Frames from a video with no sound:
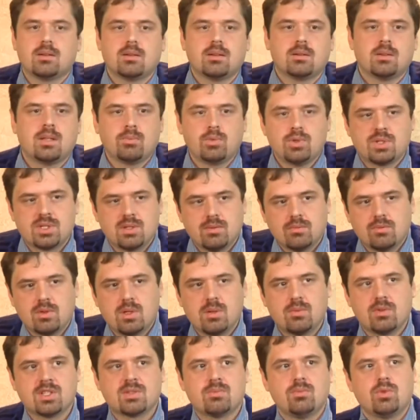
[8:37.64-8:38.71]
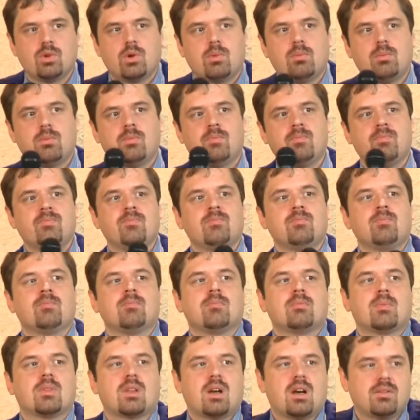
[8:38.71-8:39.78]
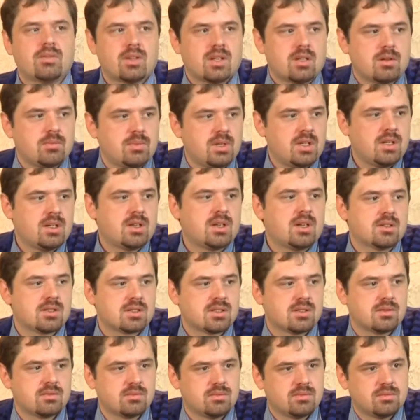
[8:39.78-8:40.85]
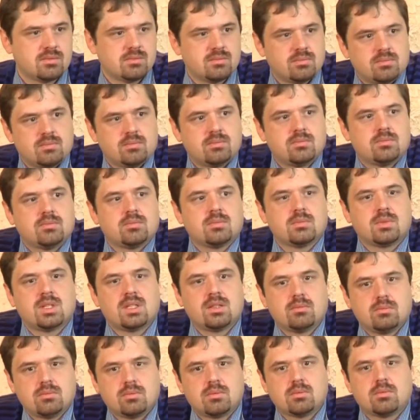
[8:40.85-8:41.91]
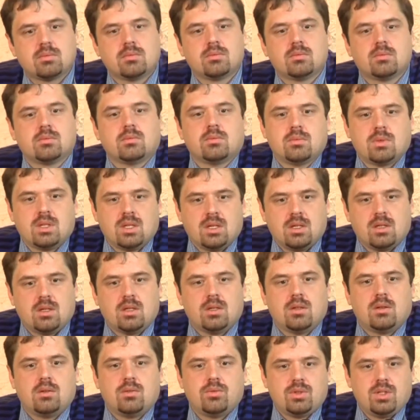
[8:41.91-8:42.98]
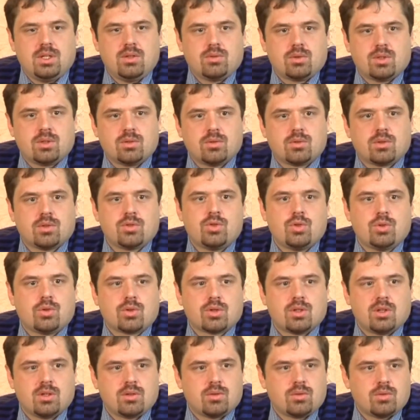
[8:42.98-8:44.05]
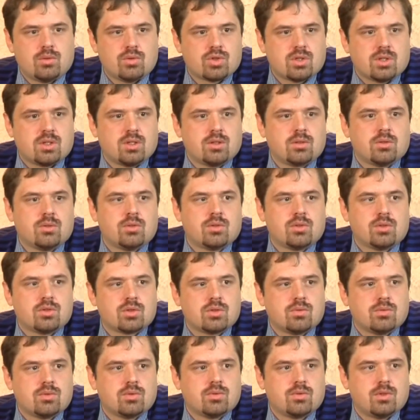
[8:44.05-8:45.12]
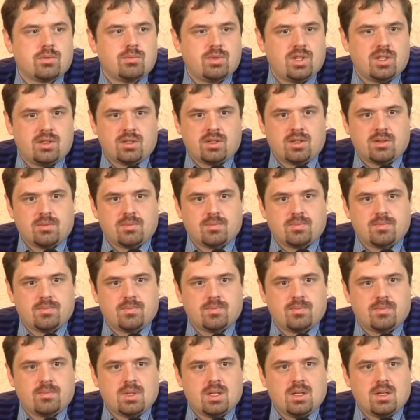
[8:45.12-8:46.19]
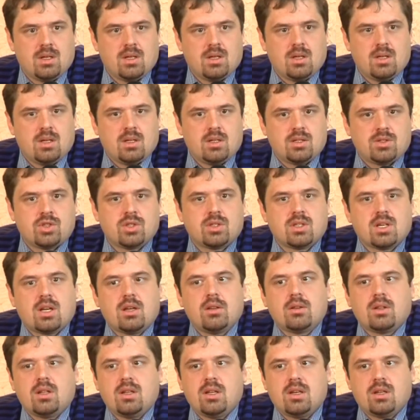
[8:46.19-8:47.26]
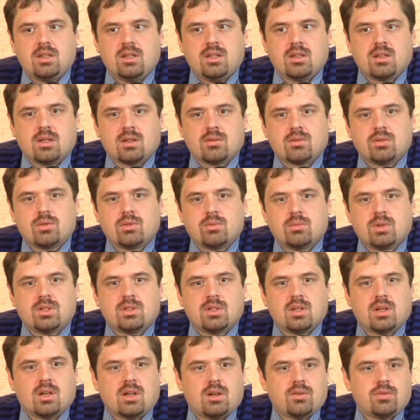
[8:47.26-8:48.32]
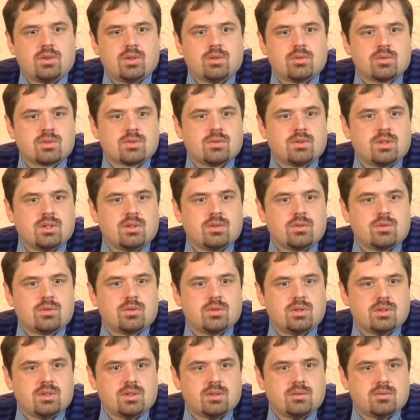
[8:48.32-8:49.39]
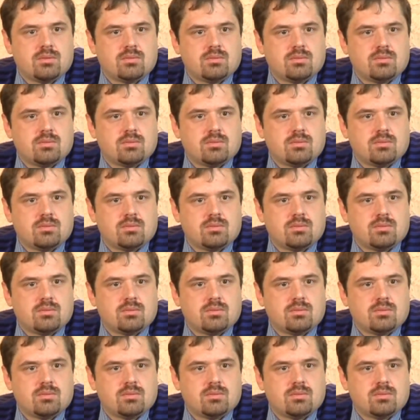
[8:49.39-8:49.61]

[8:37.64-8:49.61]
Допустим, мы возьмем афроамериканцев, да? людей, у которых черная кожа, которые живут в Америке. Считают ли они, как вы думаете, Африку своей родиной?